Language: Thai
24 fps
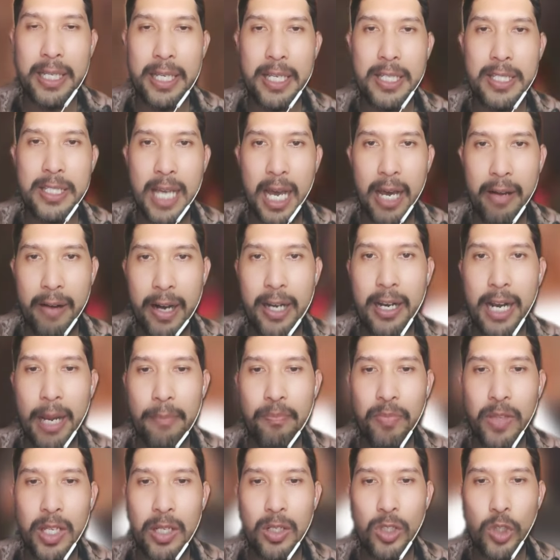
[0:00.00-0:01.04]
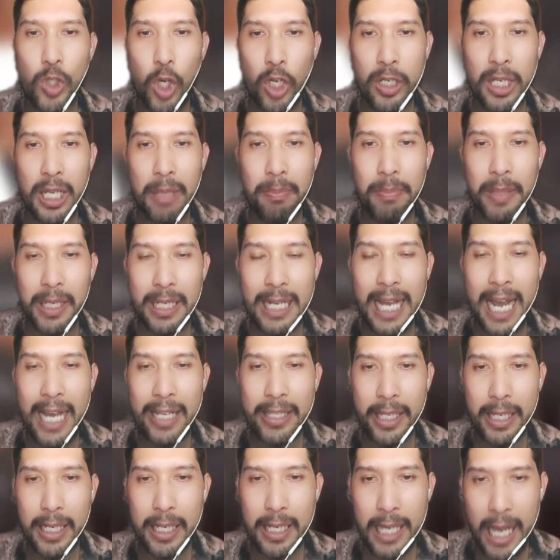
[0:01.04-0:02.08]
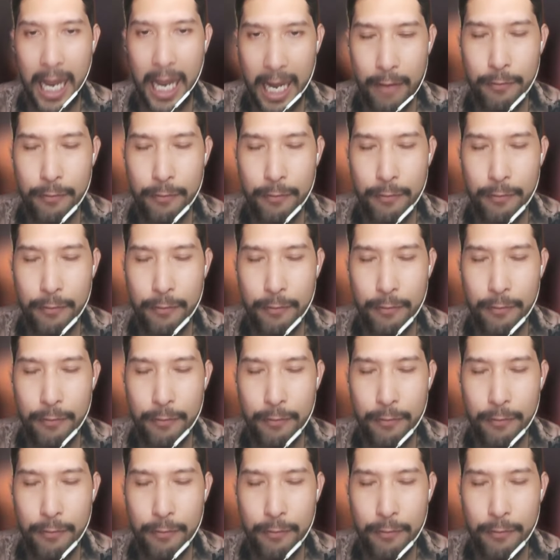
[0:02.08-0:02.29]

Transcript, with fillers: ที่สหรัฐครับ ตอนนี้เปิดค่ายที่แค